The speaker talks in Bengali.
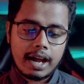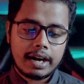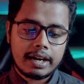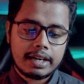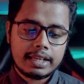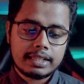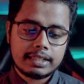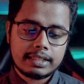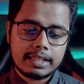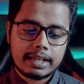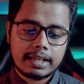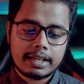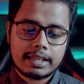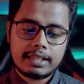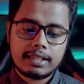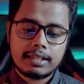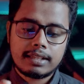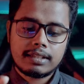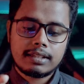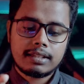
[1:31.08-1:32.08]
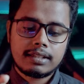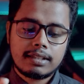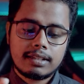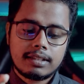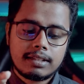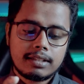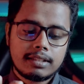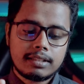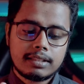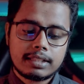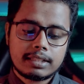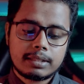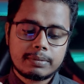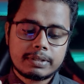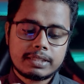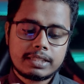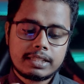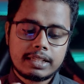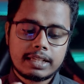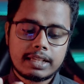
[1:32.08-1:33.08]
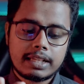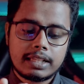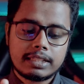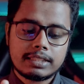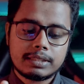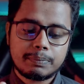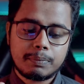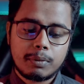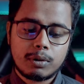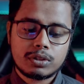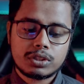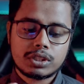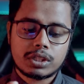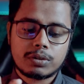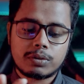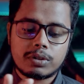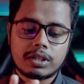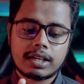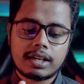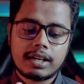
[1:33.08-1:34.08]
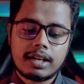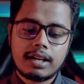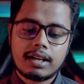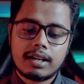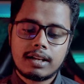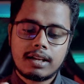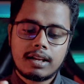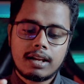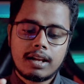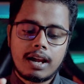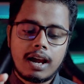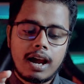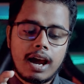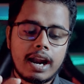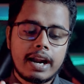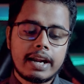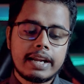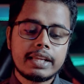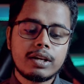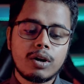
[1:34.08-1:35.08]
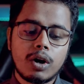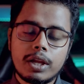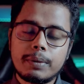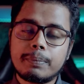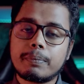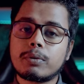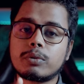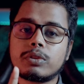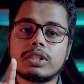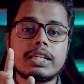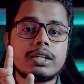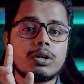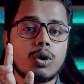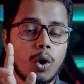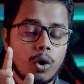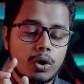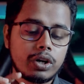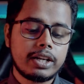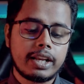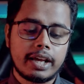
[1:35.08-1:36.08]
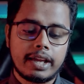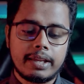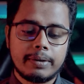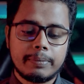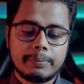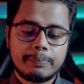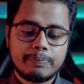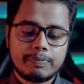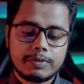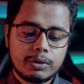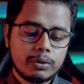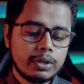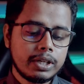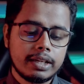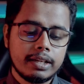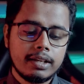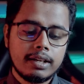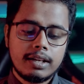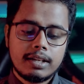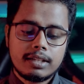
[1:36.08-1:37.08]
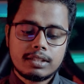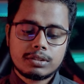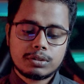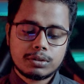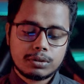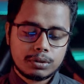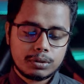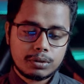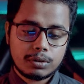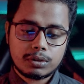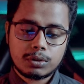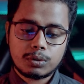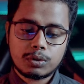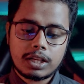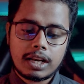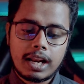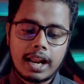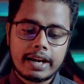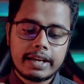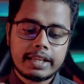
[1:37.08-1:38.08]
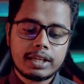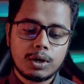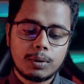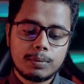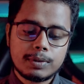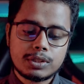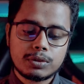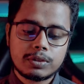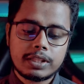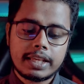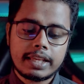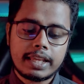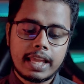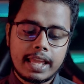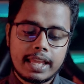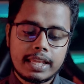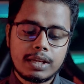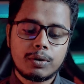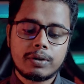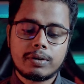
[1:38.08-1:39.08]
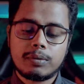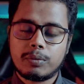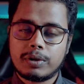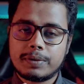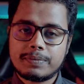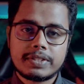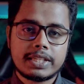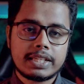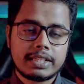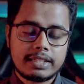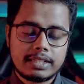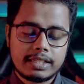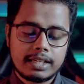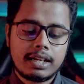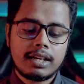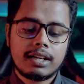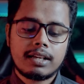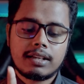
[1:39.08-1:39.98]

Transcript: আর্নিংয়ে দেখাই দেখতে পাচ্ছেন এখানে এই যে পঞ্চান্ন টাকা আর্নিং হয় প্রতি ঘন্টায় ওকে সো টোটাল আর্নিং হবে যদি এই ওয়েবসাইটটা